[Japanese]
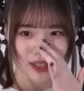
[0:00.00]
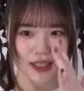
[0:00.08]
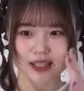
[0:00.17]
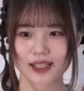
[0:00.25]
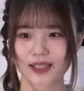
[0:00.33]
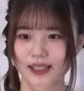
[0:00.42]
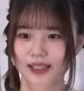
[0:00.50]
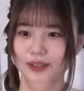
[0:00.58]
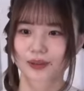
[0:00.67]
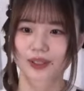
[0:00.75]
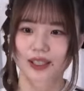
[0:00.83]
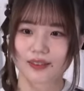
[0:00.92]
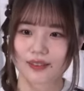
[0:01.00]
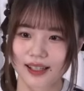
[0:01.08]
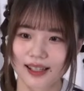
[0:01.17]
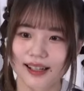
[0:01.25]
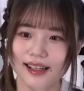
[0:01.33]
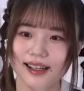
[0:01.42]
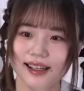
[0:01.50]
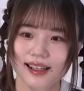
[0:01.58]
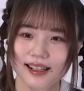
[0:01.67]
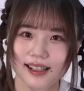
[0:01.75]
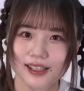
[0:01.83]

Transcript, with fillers: きな映画とかは